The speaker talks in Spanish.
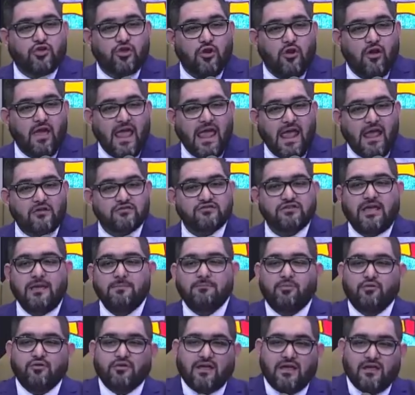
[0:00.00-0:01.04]
a ellos y
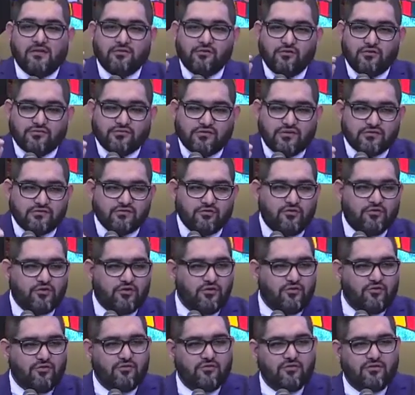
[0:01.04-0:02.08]
por qué Dios te
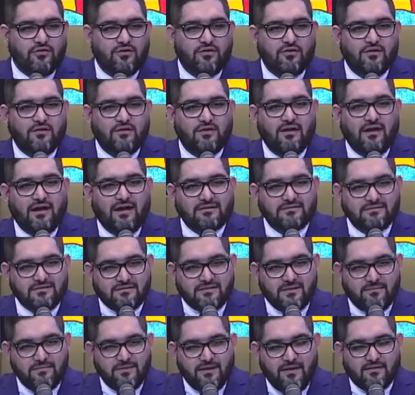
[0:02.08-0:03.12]
escogió a ti
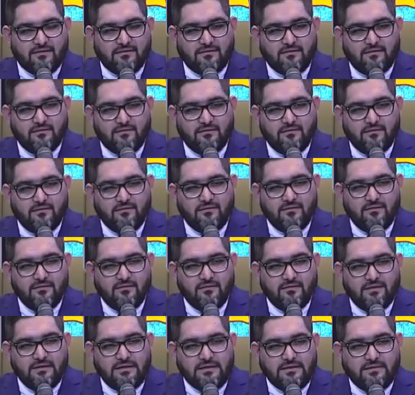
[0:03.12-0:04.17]
también?
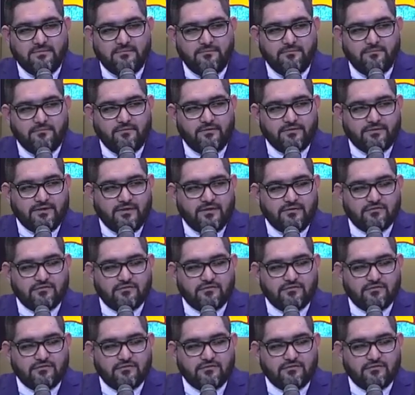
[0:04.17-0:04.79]
voltea a su